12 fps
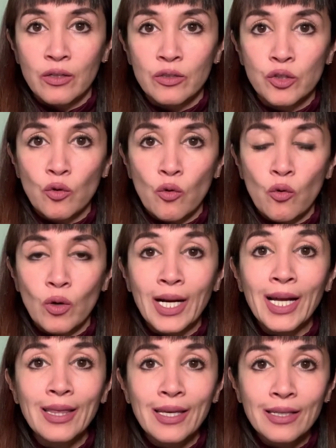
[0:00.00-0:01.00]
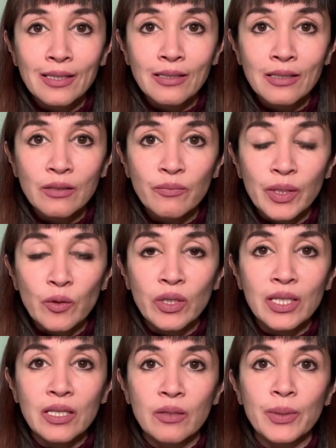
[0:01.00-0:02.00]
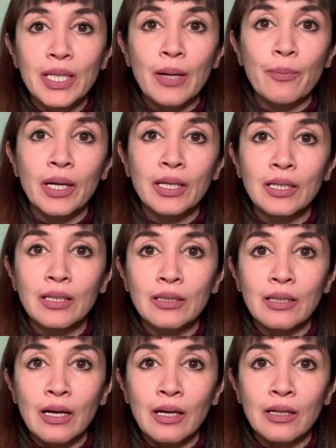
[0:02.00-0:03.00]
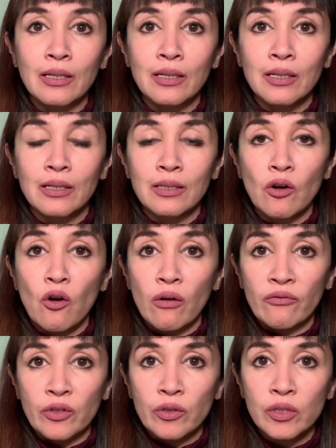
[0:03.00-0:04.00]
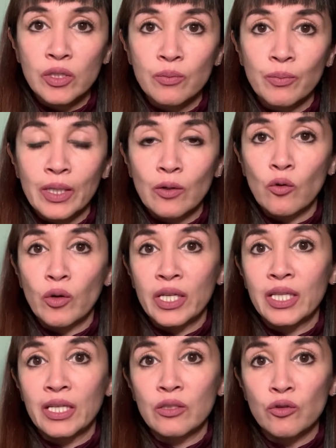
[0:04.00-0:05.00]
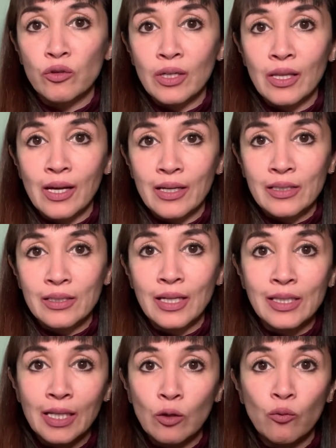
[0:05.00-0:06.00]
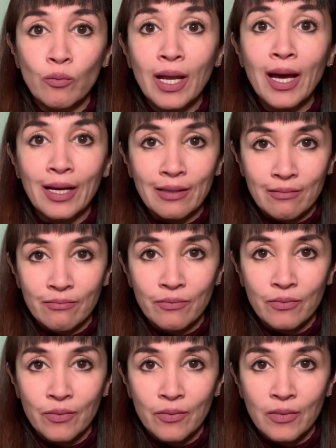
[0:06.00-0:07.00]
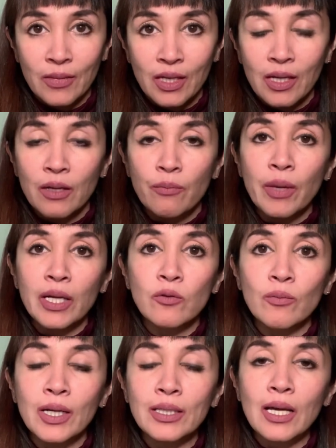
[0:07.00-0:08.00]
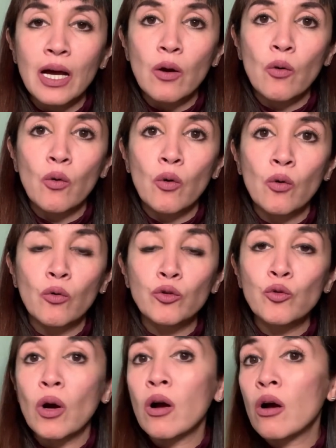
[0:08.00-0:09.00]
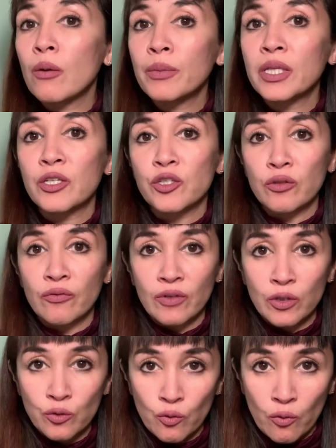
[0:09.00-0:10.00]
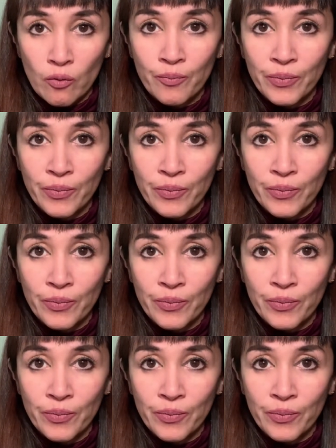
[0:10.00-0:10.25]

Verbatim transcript: So, galit, pero hindi ipinapakita ng obvious, pero ini-internalize, nasa loob lahat. Merong mga tao who do a combination of the two.